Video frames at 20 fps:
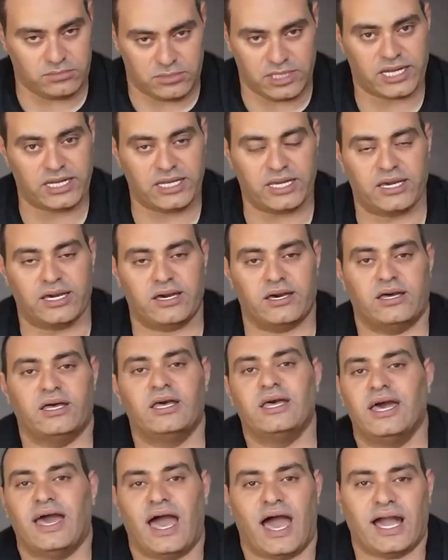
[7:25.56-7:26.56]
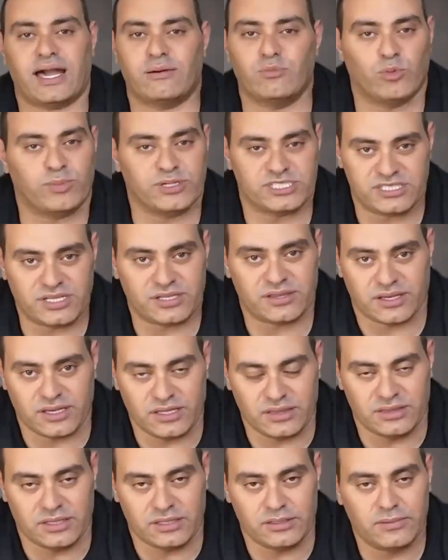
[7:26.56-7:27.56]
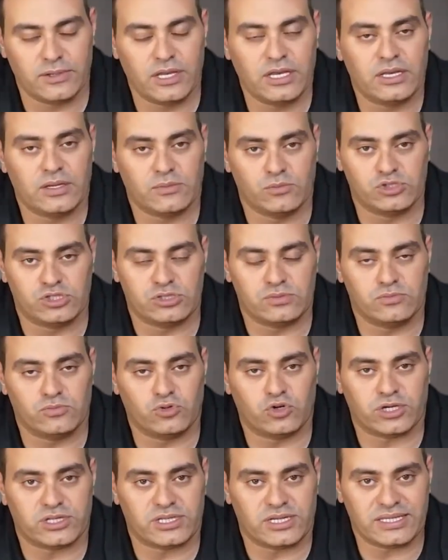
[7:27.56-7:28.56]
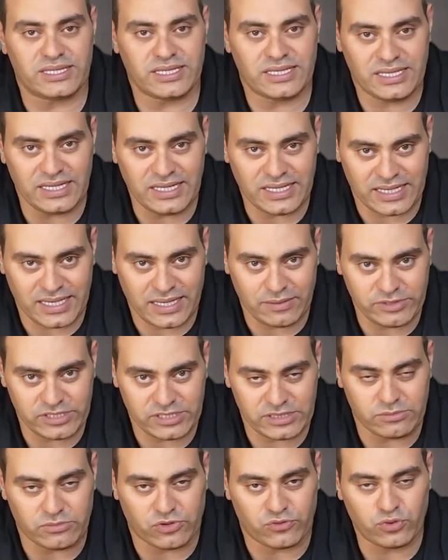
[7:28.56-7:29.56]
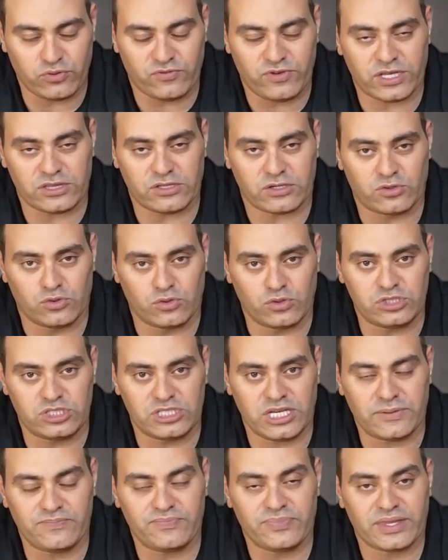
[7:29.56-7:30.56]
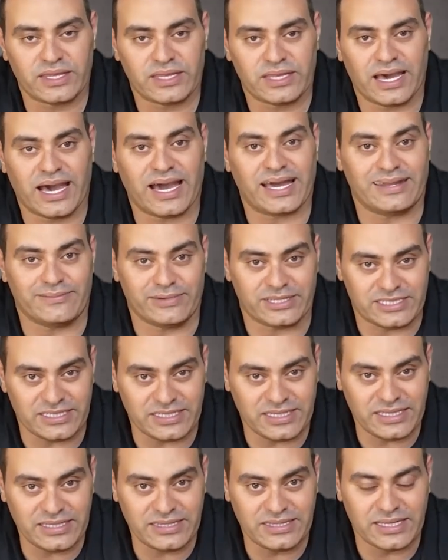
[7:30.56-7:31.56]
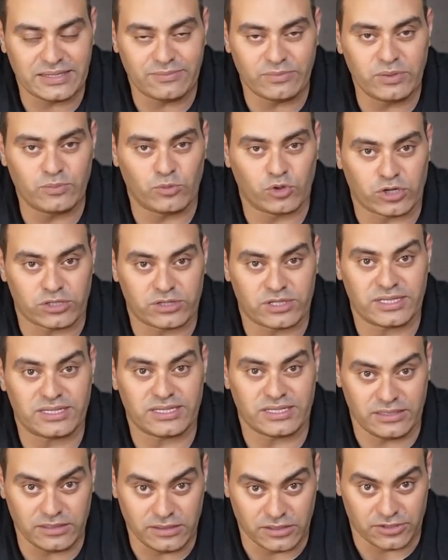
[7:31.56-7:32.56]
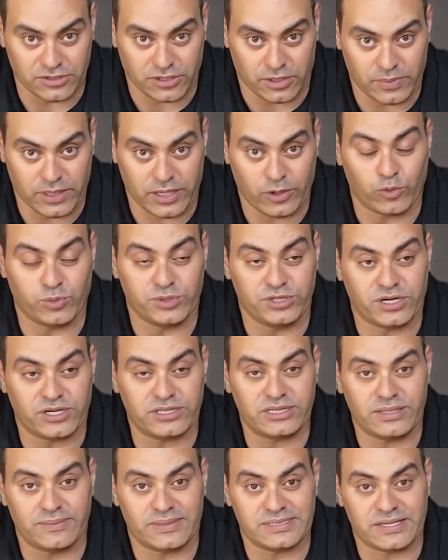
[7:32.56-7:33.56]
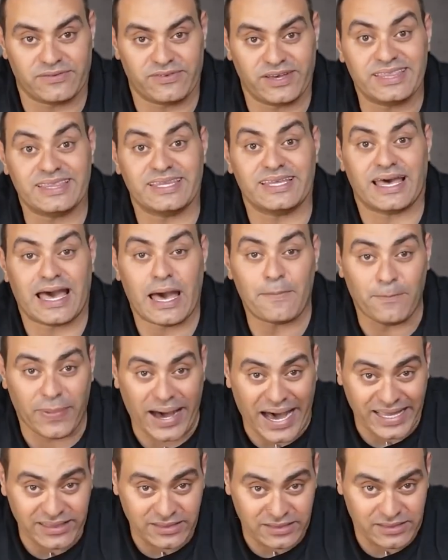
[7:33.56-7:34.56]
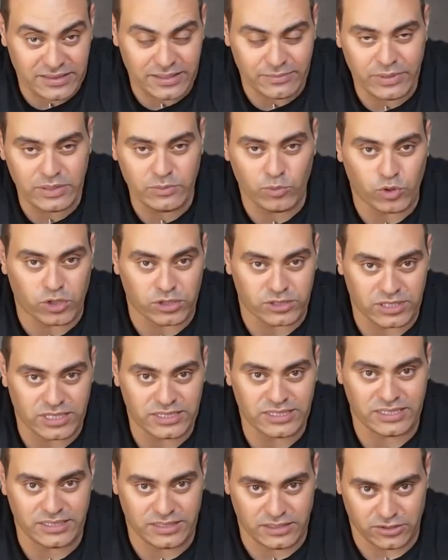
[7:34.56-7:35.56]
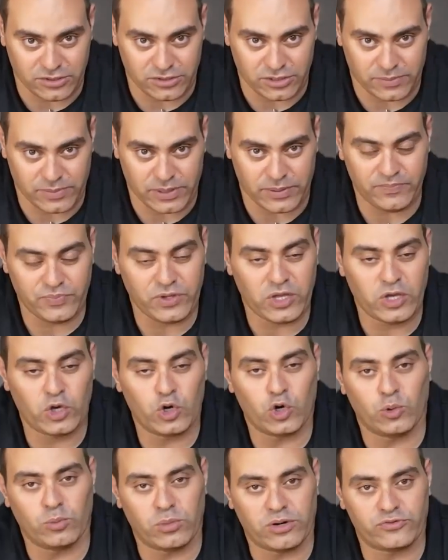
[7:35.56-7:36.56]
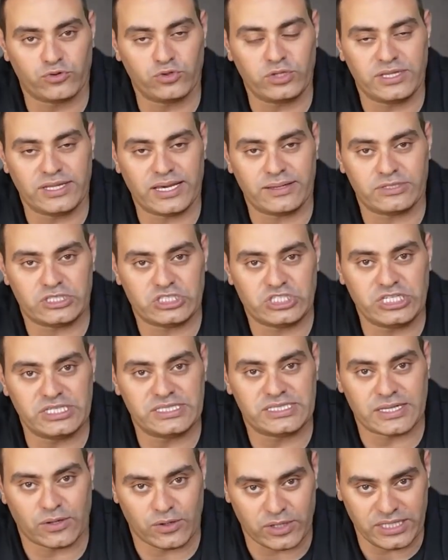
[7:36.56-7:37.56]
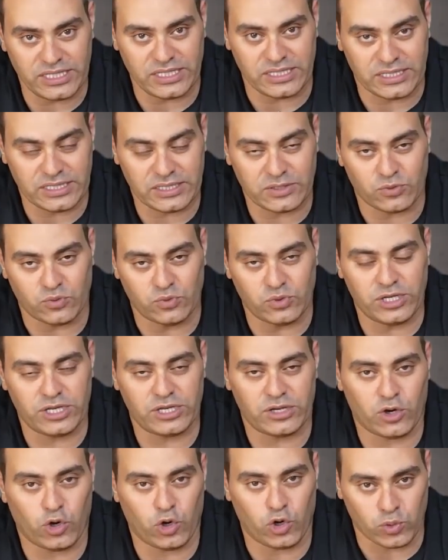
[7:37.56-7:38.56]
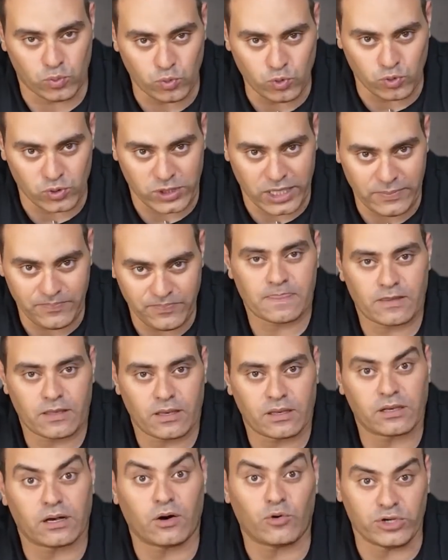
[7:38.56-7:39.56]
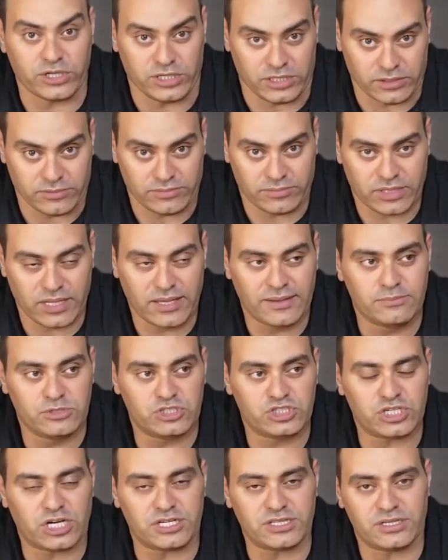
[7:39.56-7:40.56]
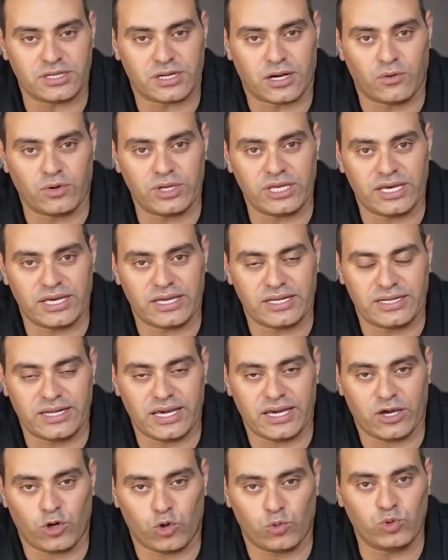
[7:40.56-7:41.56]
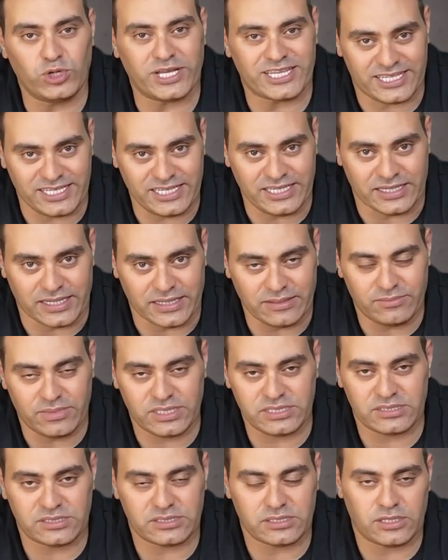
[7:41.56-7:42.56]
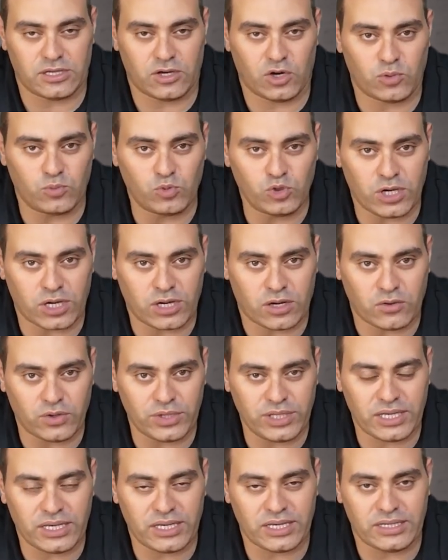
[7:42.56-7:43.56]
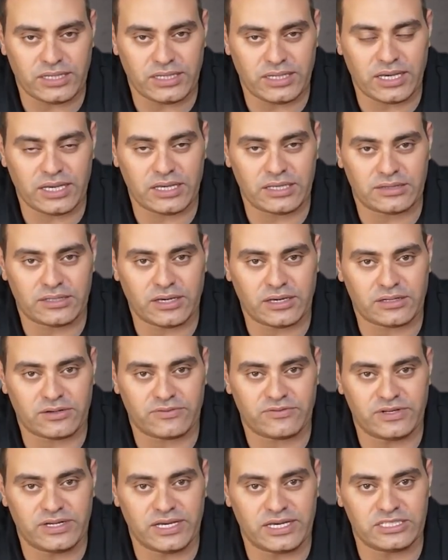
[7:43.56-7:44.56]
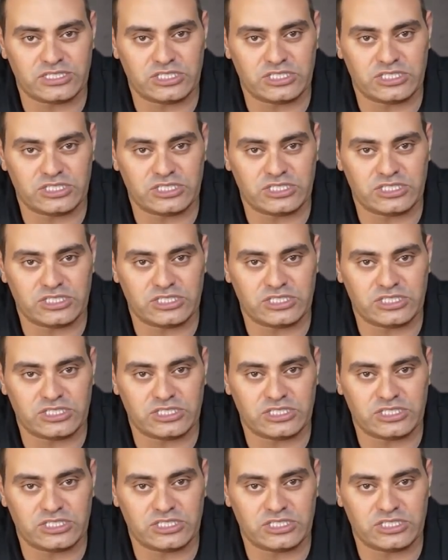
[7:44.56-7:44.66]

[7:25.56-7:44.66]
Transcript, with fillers: يعني حاجه مبسطه جدا بص مقاتلات الجيل الخامس المفروض فيها تكنولوجيا اعلى بكتير جدا من مقاتلات الجيل الرابع وبتغطي مسافات ابعد من مقاتلات الجيل الرابع ومفروض انها بتشيل صواريخ وحموله قويه مش شرط قويه انها حموله تقيله بس حموله قويه انها تعرف انها